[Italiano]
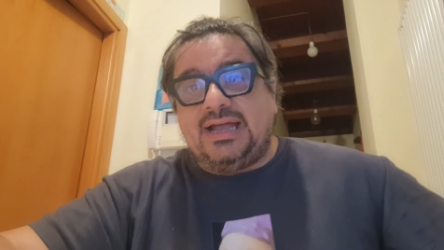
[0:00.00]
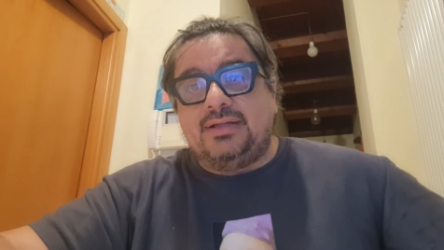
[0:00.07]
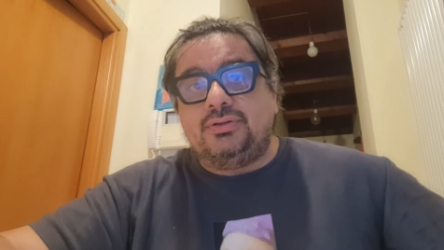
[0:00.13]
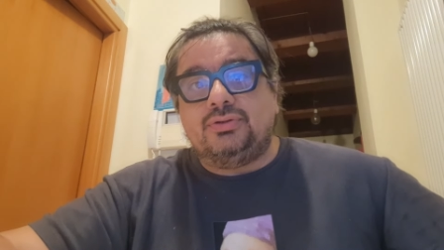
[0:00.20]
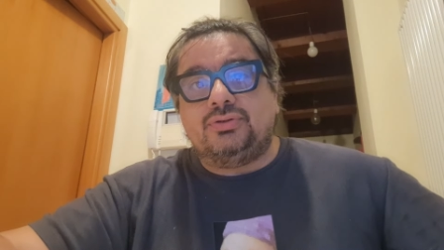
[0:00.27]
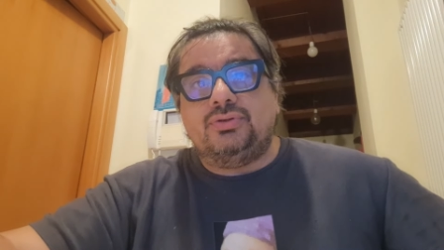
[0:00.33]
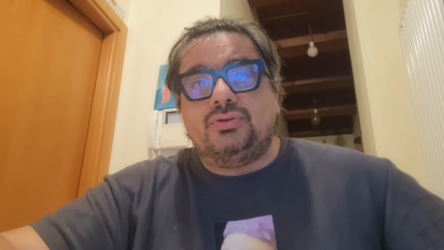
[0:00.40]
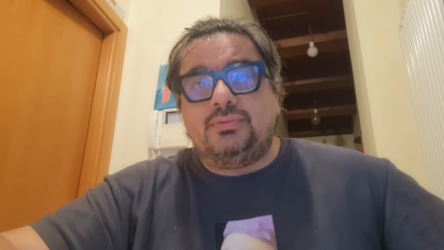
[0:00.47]

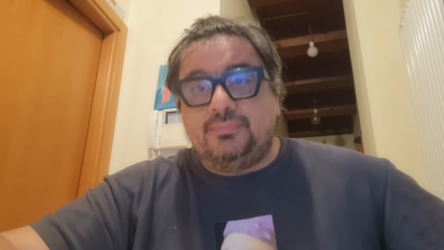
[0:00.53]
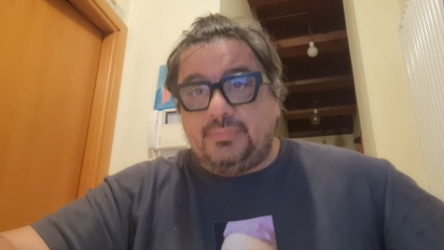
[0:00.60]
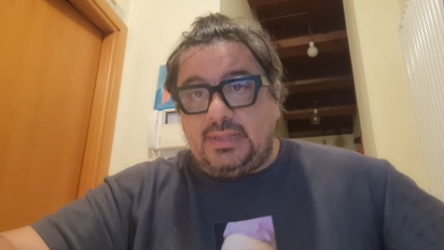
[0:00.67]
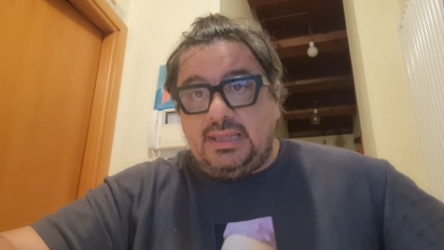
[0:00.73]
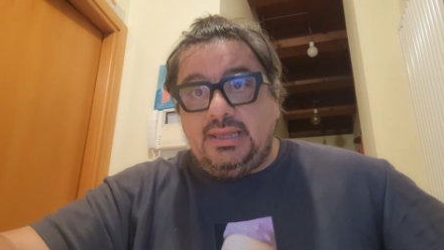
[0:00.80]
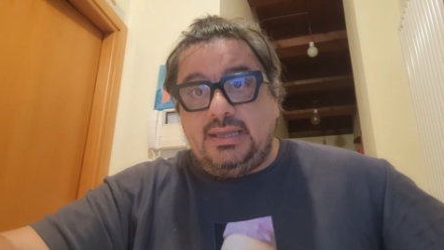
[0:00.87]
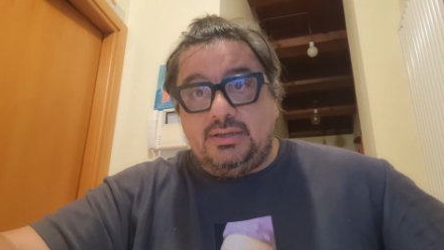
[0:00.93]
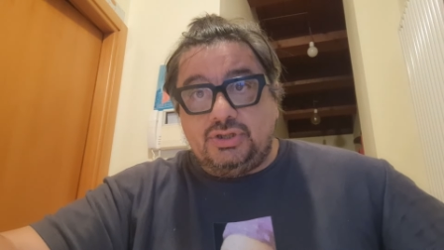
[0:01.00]
tanto
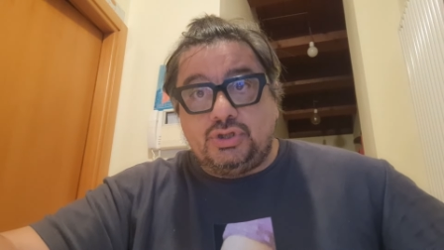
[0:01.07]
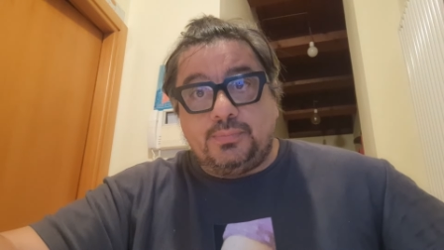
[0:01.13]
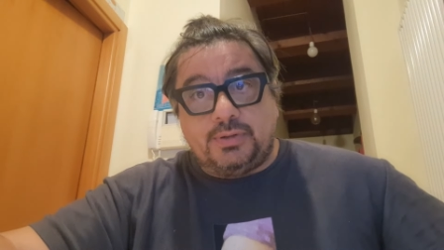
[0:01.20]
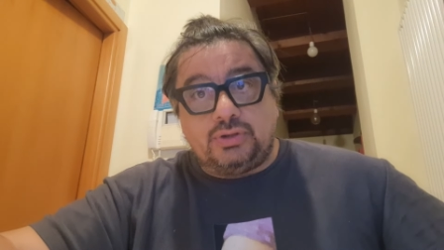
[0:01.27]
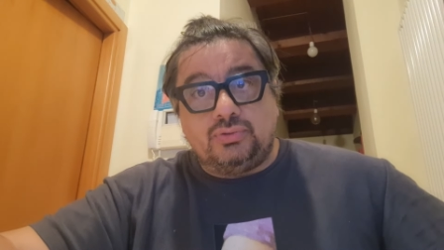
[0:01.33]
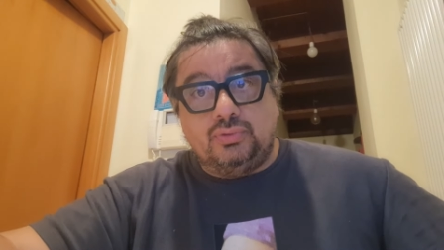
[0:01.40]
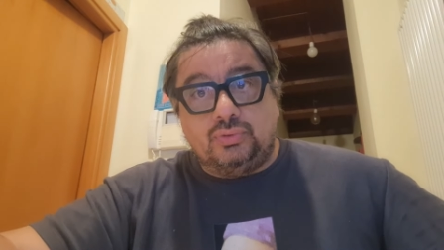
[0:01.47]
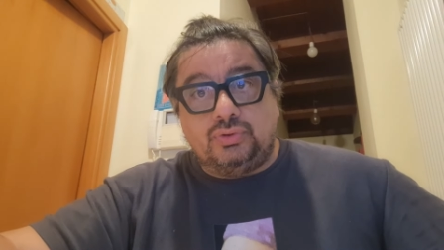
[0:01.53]
e
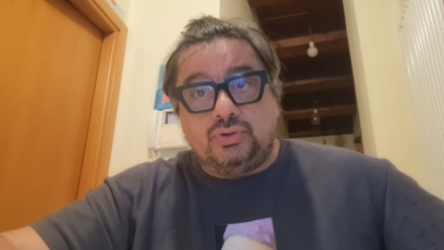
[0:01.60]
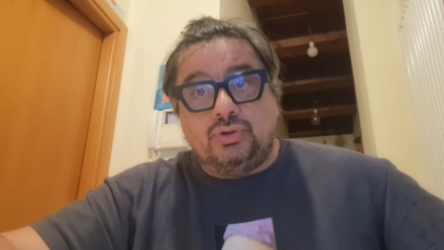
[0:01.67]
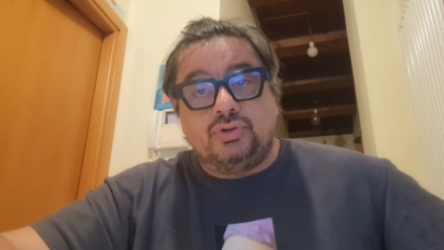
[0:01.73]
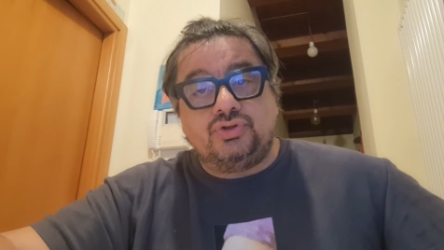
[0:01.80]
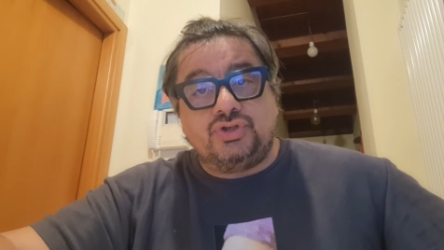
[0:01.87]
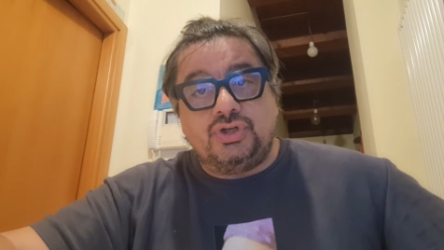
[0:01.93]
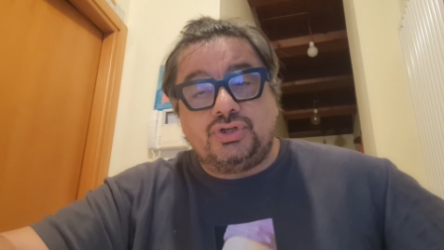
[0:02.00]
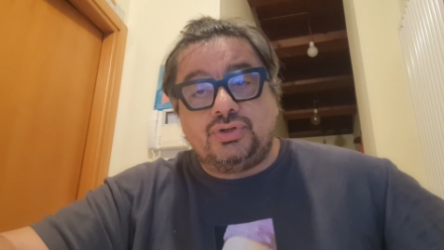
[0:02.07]

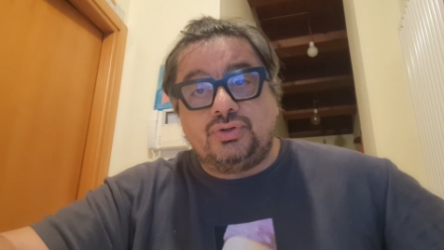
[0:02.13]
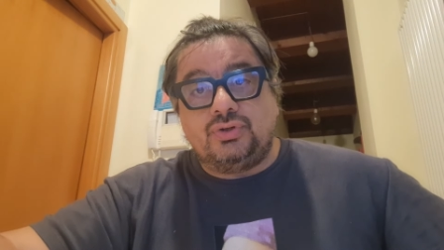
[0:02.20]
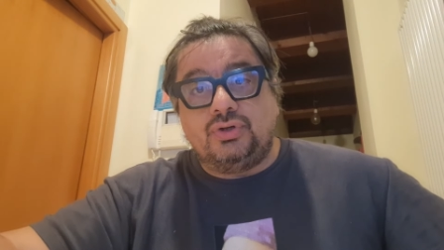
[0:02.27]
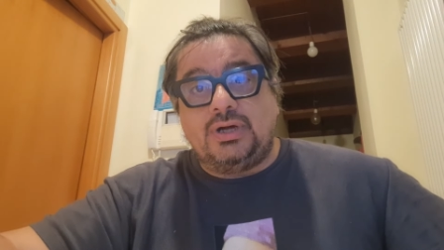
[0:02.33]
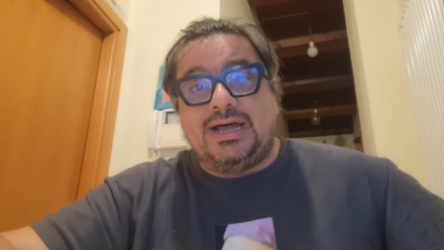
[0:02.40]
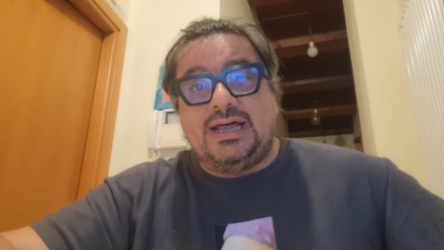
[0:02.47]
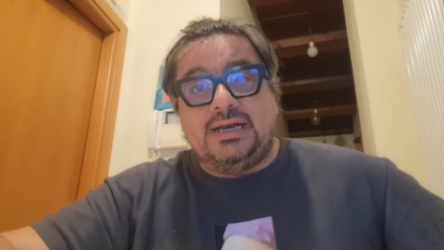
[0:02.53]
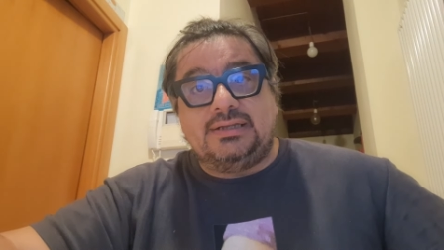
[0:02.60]
soprattutto ci
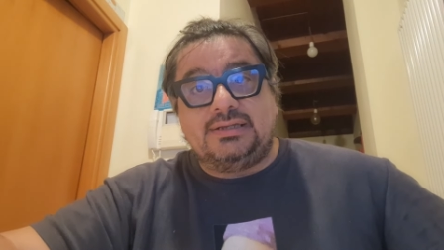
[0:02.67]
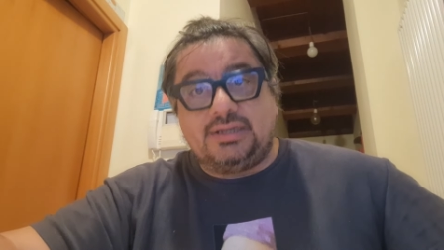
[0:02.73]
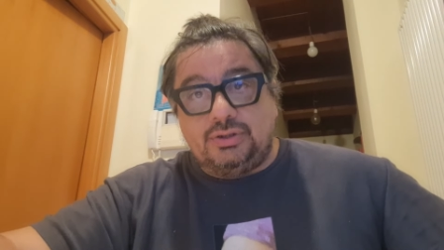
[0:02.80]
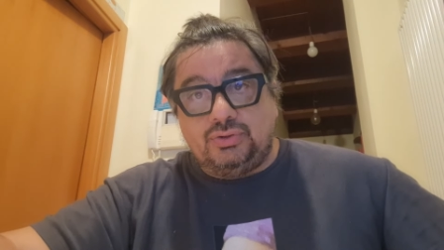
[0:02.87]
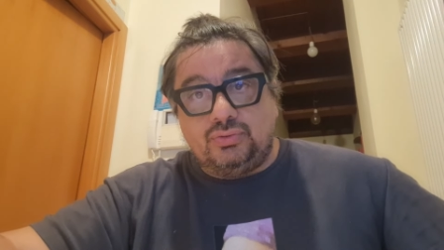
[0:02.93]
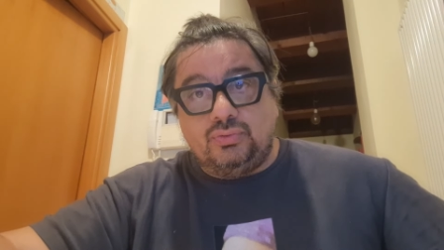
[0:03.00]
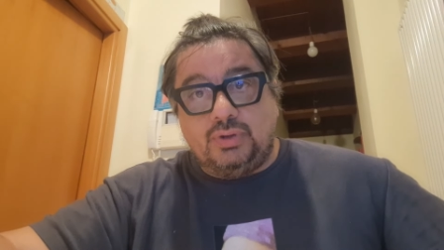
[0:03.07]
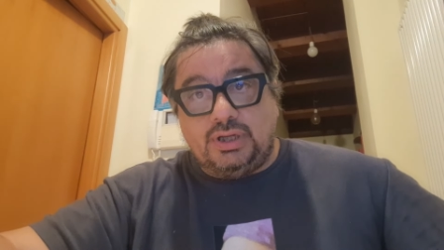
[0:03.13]
sono
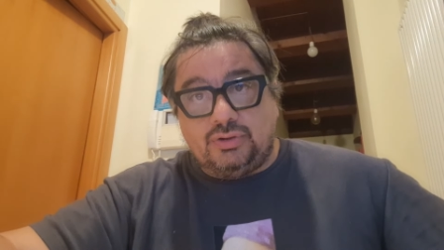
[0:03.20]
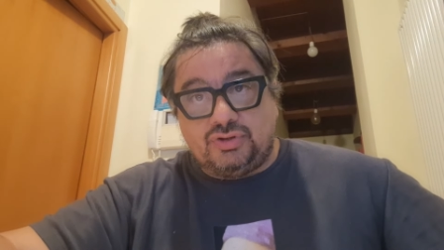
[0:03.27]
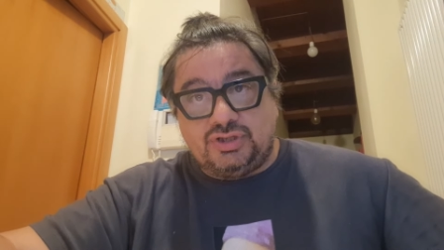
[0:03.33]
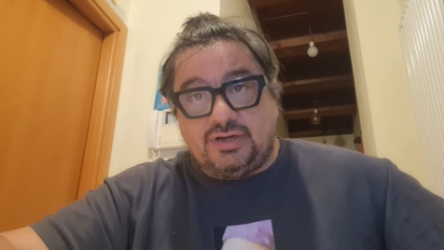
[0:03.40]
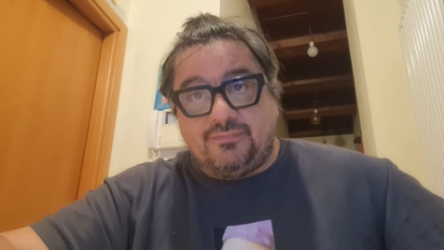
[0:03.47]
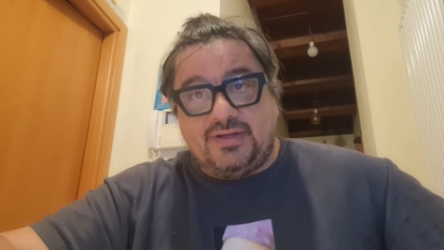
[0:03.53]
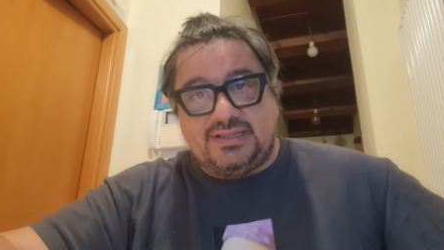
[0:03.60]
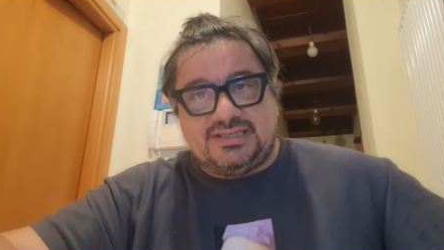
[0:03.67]
altri due
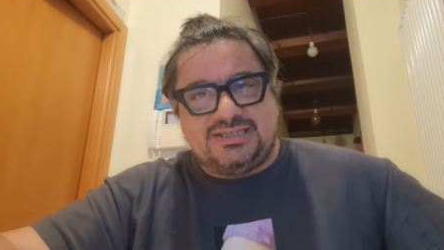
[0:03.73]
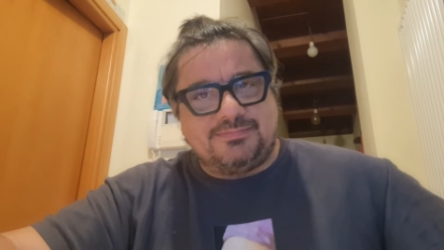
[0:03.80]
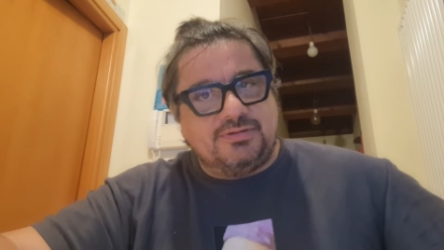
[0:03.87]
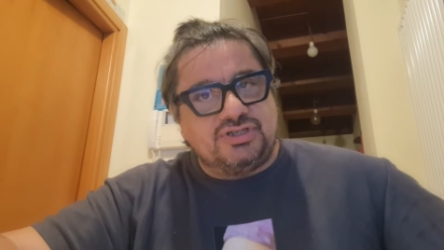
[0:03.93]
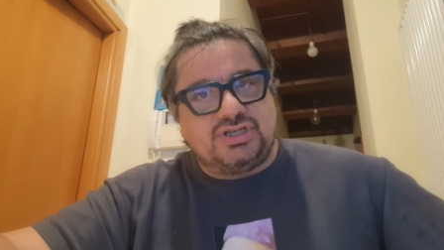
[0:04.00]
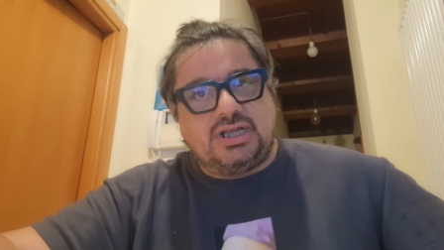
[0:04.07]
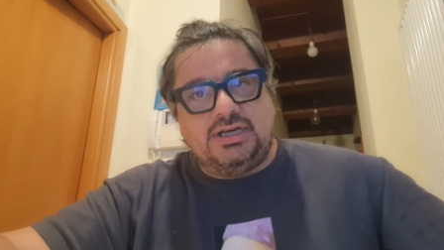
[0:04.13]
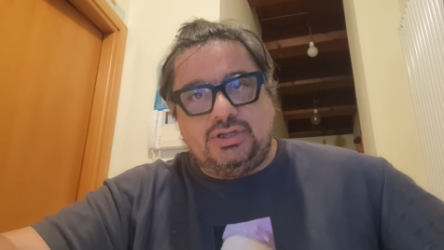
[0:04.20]
osservati
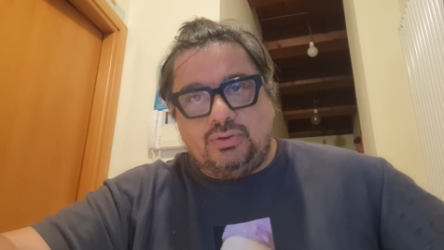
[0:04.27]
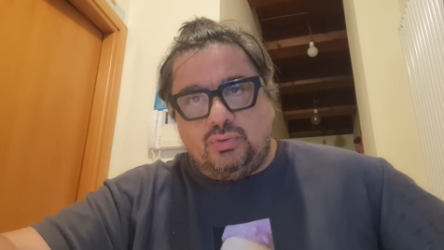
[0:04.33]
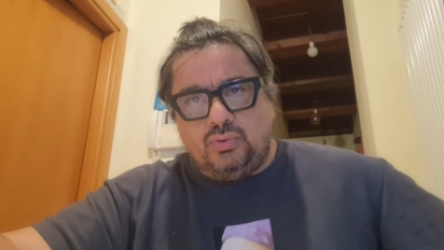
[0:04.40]
speciali,